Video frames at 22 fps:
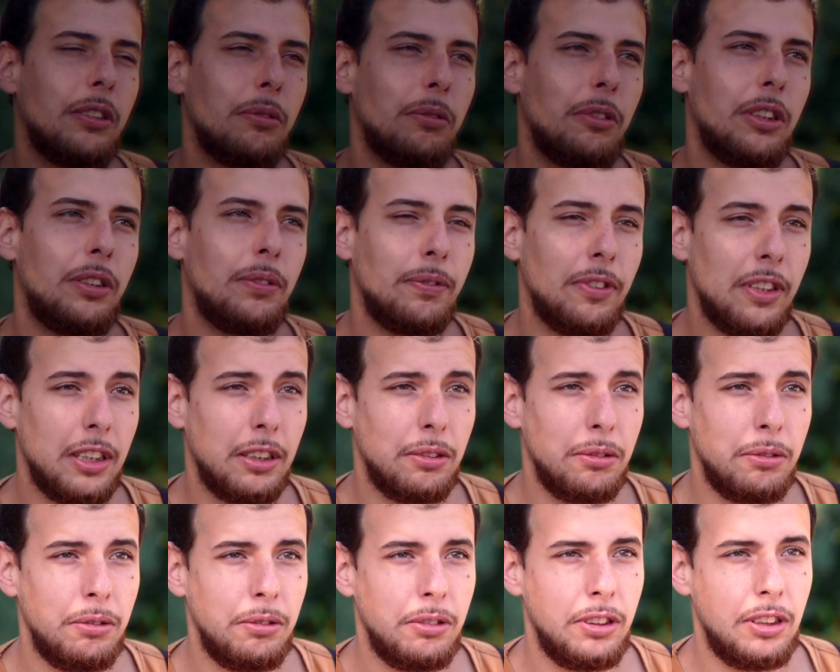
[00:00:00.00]
O
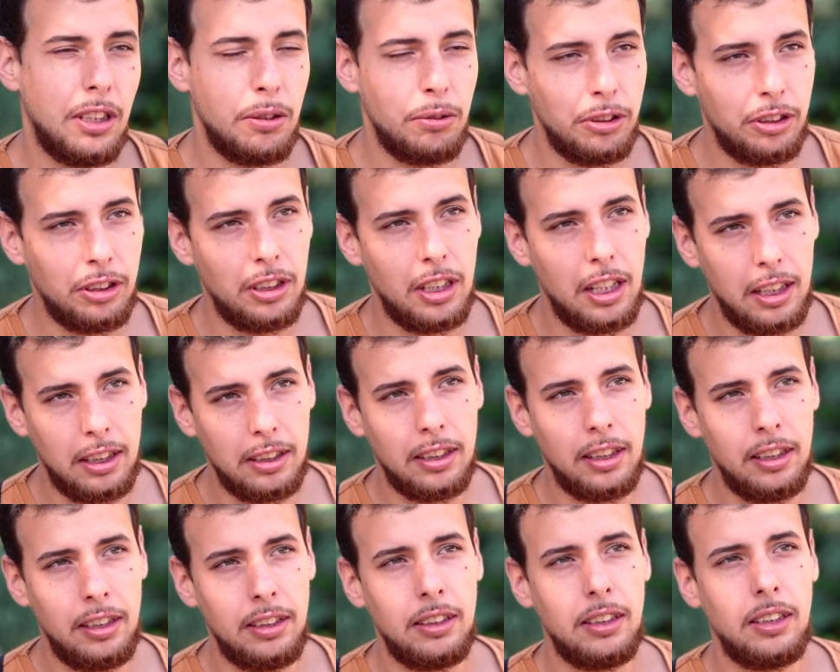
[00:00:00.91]
Edmandro e a Rutieri,
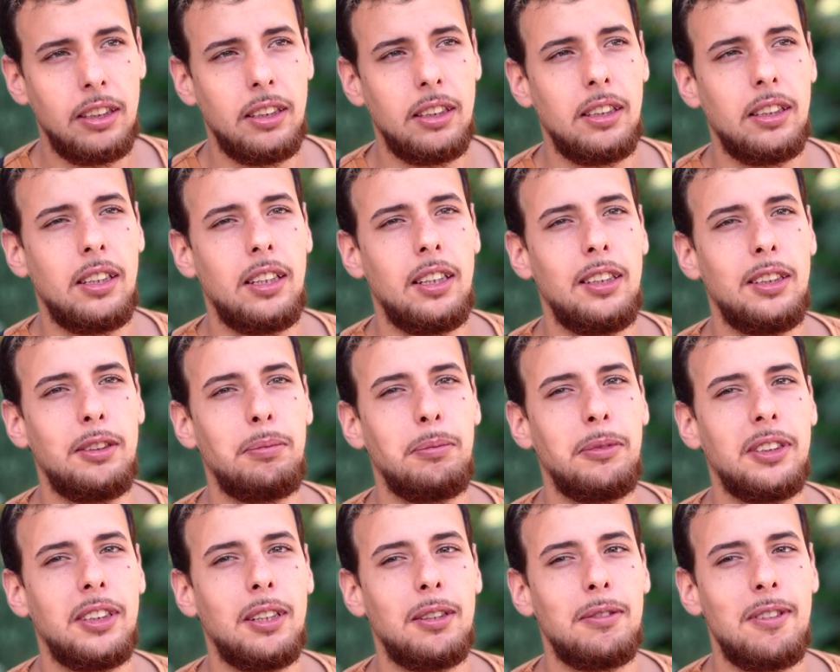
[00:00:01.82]
né? Eles
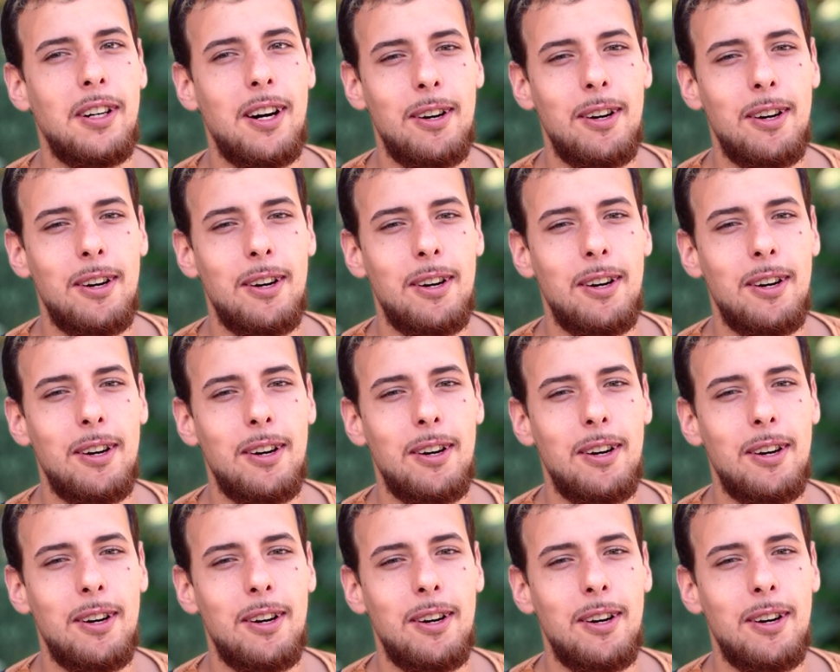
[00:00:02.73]
me dão